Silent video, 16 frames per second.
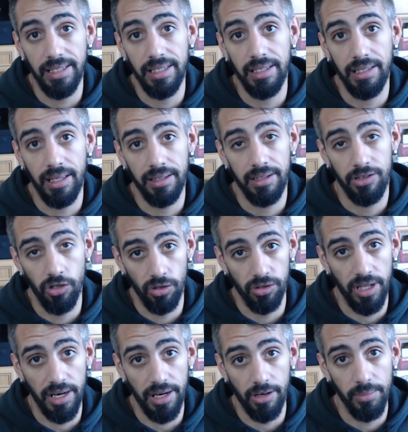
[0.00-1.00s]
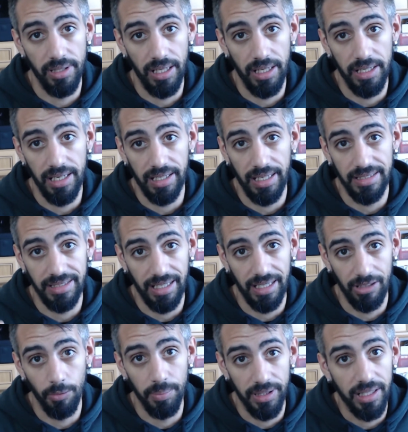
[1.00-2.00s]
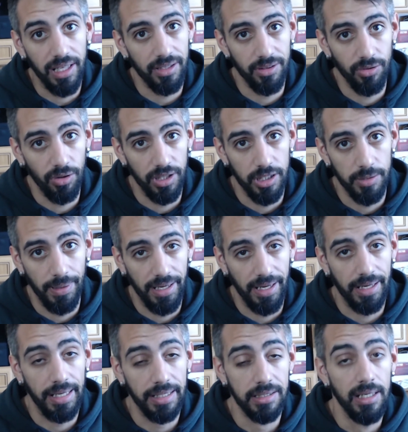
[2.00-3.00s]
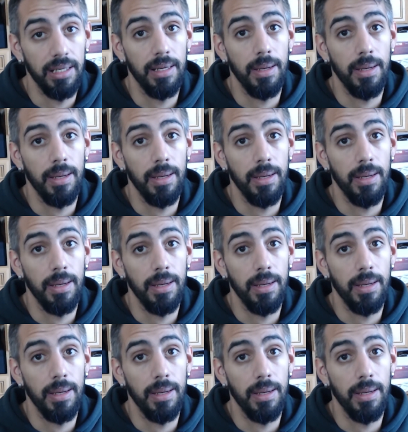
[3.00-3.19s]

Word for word: Y yo te recomendaría que hasta que no pite no dispararás